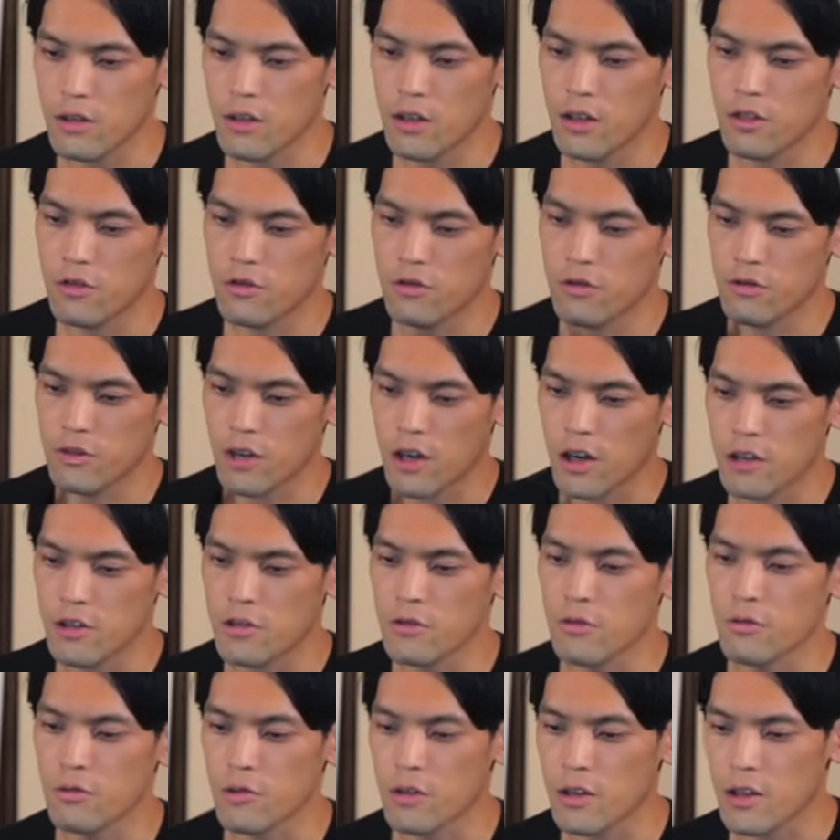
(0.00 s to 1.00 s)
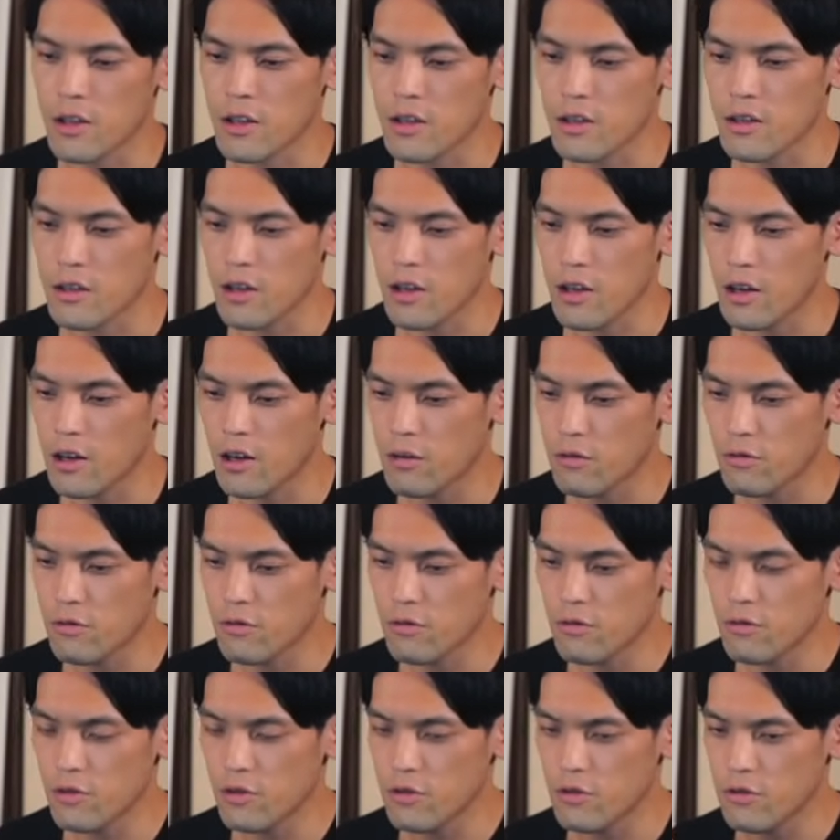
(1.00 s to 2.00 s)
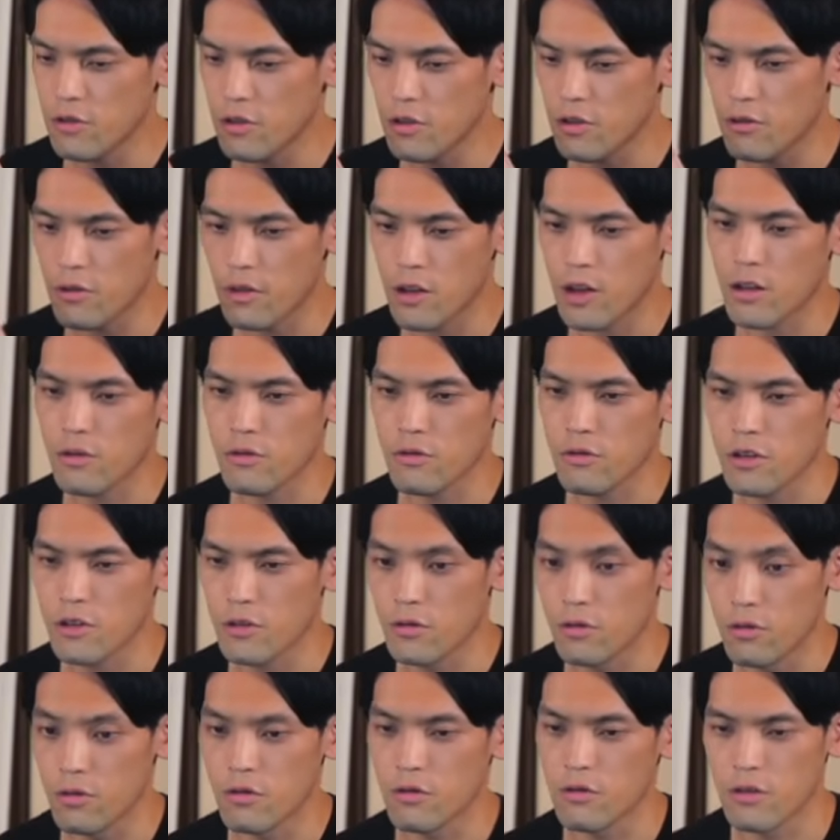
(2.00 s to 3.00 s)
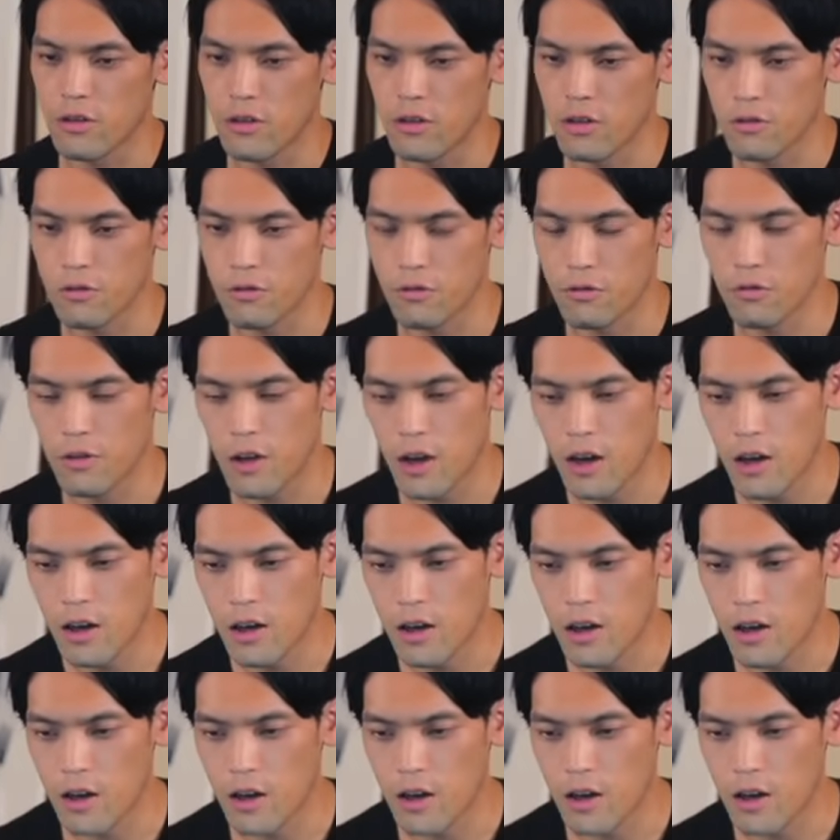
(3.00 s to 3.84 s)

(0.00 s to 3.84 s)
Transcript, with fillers: 28度とかになったらエアコンと一緒にこう連動して動くっていうことが